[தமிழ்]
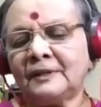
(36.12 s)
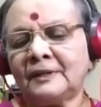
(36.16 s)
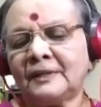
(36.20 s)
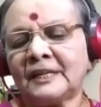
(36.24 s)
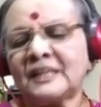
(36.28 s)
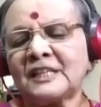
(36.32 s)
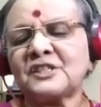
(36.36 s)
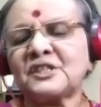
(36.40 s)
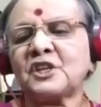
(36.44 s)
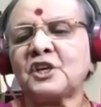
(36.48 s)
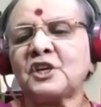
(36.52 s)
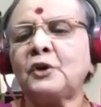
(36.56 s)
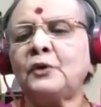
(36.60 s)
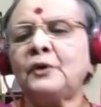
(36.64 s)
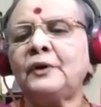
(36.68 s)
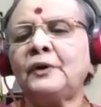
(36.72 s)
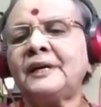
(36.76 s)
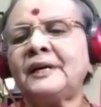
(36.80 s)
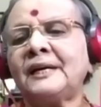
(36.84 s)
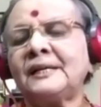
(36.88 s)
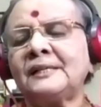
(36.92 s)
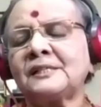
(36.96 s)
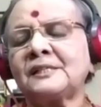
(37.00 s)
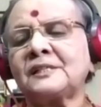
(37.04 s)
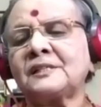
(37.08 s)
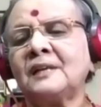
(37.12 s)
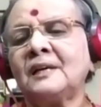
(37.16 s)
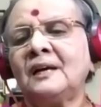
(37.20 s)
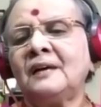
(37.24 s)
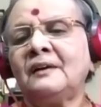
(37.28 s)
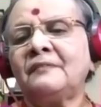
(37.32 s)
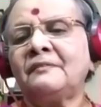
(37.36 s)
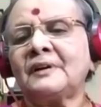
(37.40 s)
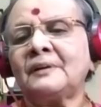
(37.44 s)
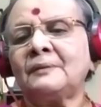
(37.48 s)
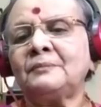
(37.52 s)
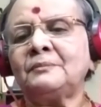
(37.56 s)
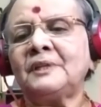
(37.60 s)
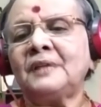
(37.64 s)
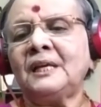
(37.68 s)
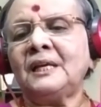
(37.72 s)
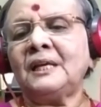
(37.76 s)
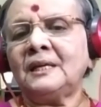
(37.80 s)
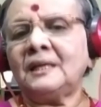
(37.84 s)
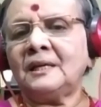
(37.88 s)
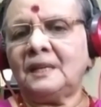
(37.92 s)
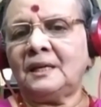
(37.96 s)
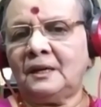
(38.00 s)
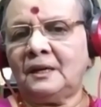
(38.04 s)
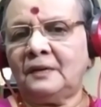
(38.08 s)
ரெஸ்கியூவிங் அஸ் ஃப்ரம் தி
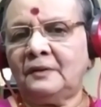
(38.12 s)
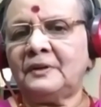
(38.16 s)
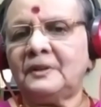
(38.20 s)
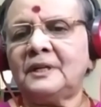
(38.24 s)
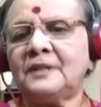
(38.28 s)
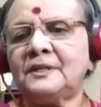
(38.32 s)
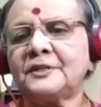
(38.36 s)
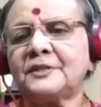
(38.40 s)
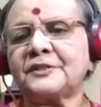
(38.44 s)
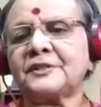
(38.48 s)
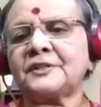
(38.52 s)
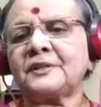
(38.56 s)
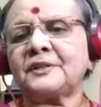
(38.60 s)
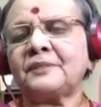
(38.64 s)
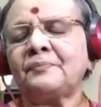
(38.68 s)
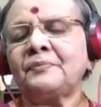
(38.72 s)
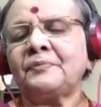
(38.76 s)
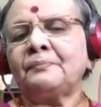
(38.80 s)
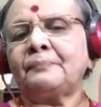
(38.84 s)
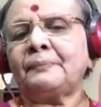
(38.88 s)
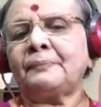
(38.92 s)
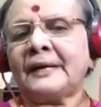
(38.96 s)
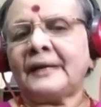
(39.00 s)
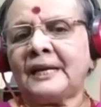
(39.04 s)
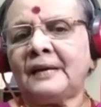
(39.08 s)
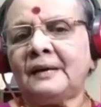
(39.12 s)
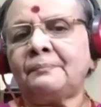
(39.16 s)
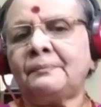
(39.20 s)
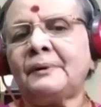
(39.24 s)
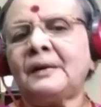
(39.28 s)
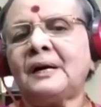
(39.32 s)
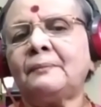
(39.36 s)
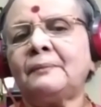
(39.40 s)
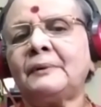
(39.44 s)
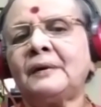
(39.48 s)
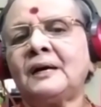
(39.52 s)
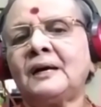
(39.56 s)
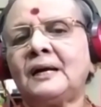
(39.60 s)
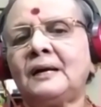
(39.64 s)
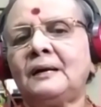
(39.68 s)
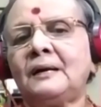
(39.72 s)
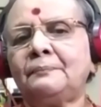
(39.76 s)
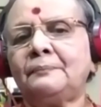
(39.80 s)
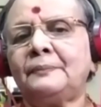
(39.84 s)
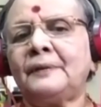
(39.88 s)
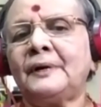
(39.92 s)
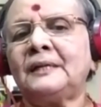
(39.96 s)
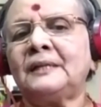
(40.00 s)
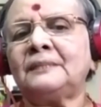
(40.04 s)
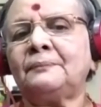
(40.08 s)
ஈவில்ஸ் பழைய பாபங்கள்
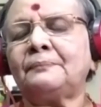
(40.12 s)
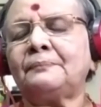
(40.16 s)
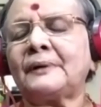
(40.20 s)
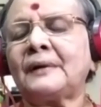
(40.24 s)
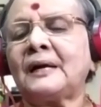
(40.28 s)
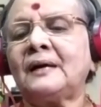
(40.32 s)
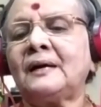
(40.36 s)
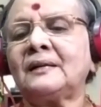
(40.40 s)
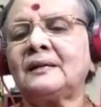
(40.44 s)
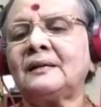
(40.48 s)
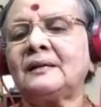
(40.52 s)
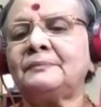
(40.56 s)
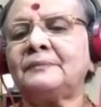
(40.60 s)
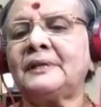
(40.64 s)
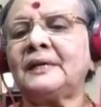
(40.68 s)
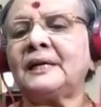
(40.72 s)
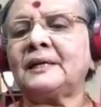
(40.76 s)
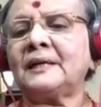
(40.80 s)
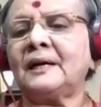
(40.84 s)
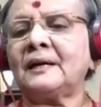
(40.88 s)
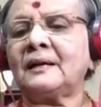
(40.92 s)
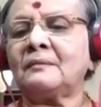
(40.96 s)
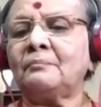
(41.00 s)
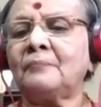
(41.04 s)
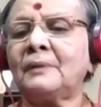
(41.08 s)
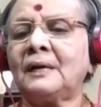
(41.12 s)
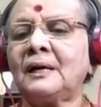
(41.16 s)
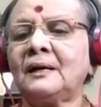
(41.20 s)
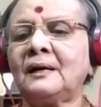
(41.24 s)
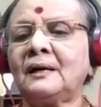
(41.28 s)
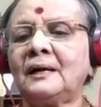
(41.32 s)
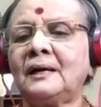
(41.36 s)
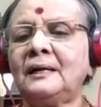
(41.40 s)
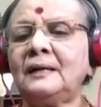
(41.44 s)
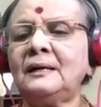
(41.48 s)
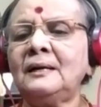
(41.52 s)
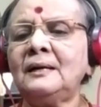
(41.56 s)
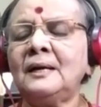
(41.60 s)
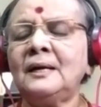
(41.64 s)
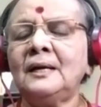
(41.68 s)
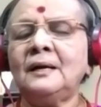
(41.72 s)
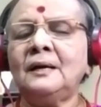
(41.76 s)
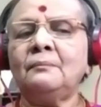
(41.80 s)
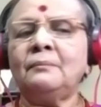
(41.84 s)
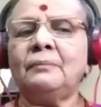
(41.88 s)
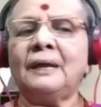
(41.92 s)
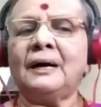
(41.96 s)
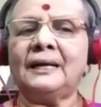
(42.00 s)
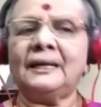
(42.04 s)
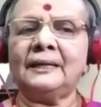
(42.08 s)
அந்த பிராரப்த கர்மங்கள்
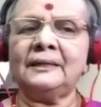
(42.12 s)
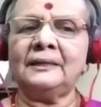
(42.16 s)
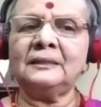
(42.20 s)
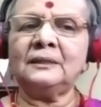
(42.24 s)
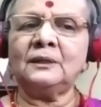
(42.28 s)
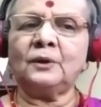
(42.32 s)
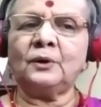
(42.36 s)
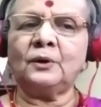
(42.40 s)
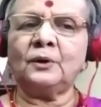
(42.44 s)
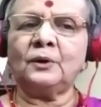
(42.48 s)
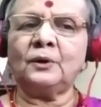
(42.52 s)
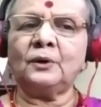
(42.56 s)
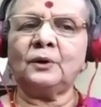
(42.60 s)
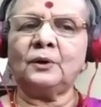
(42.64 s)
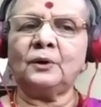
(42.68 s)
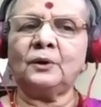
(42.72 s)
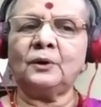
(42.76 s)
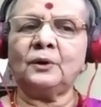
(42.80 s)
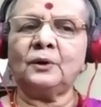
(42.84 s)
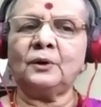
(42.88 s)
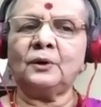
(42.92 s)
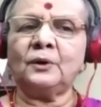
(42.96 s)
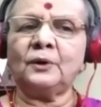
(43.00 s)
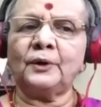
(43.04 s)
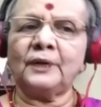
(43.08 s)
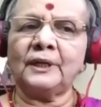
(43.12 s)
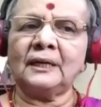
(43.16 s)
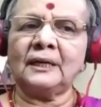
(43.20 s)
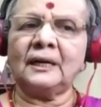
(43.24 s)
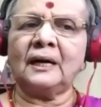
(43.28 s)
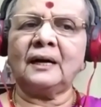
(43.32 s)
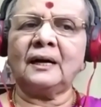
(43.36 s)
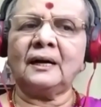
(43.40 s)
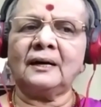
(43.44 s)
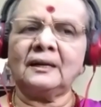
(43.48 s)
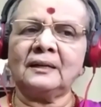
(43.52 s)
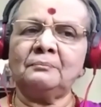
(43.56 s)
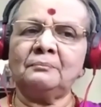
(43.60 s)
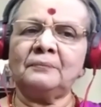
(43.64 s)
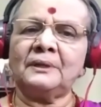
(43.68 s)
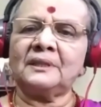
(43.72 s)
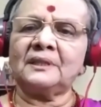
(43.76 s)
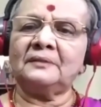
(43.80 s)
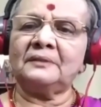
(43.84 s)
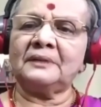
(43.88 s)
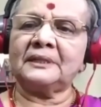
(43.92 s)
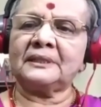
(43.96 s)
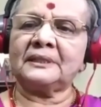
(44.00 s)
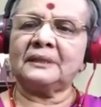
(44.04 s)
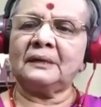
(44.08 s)
பலன் கொடுக்க ஆரம்பித்து விட்ட
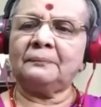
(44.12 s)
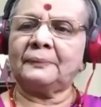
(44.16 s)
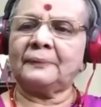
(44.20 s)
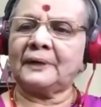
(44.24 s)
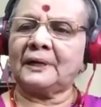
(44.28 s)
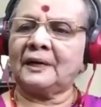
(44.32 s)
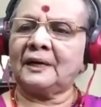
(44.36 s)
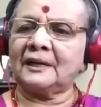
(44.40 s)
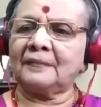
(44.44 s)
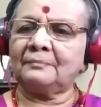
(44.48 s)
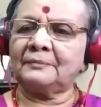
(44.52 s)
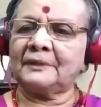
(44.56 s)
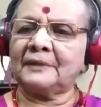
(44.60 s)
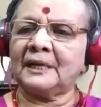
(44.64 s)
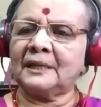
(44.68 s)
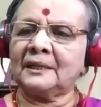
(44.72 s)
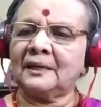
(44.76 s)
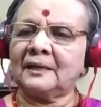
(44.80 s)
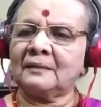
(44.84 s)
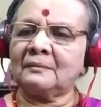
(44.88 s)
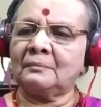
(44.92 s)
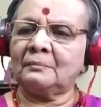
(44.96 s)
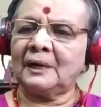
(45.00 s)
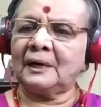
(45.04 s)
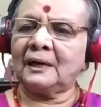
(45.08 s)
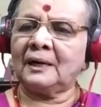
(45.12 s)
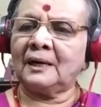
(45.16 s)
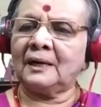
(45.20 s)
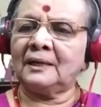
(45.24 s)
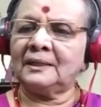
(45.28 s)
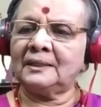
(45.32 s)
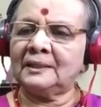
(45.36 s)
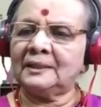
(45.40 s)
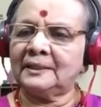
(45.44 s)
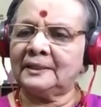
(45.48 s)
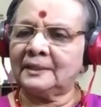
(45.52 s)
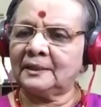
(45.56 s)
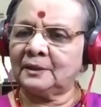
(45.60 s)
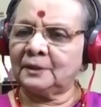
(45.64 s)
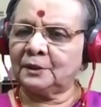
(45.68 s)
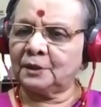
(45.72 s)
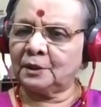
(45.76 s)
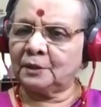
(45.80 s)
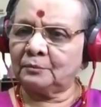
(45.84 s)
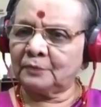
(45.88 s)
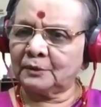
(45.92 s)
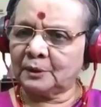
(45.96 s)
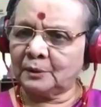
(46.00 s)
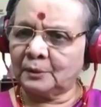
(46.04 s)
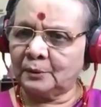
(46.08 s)
பிராரப்த கர்மங்களிலிருந்தும்
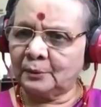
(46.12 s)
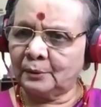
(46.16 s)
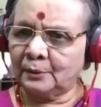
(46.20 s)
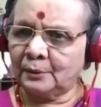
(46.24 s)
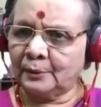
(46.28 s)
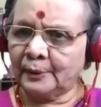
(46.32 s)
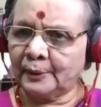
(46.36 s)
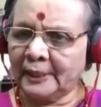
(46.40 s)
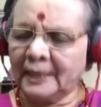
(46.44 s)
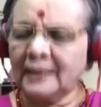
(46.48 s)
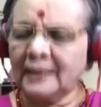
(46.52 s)
கூட